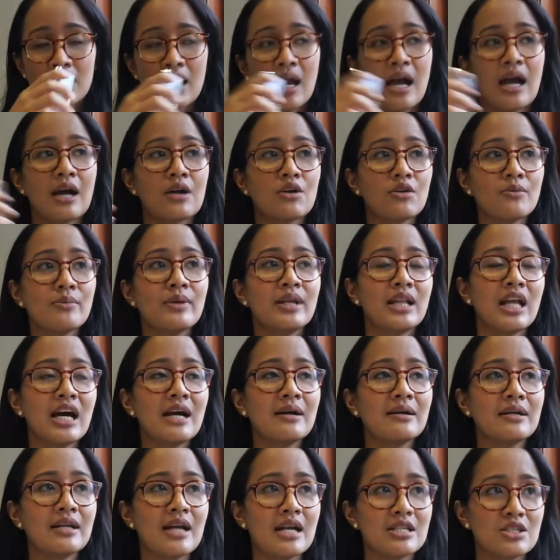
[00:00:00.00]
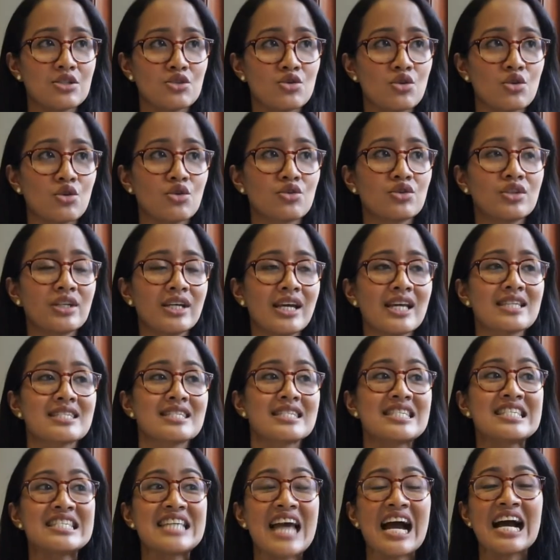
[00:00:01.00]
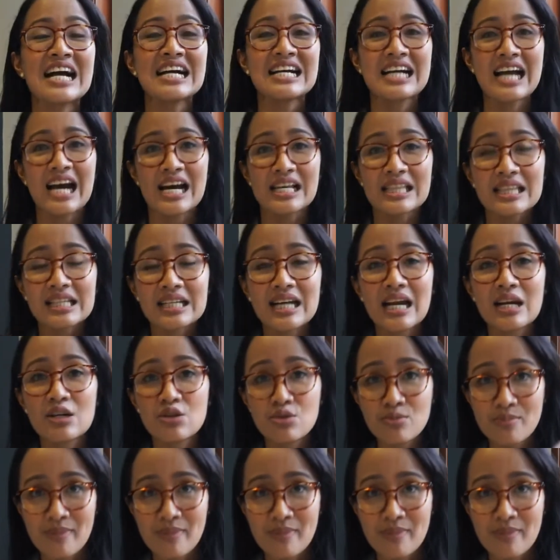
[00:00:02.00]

aku bilang Narciso Rodriguez yang gak terlalu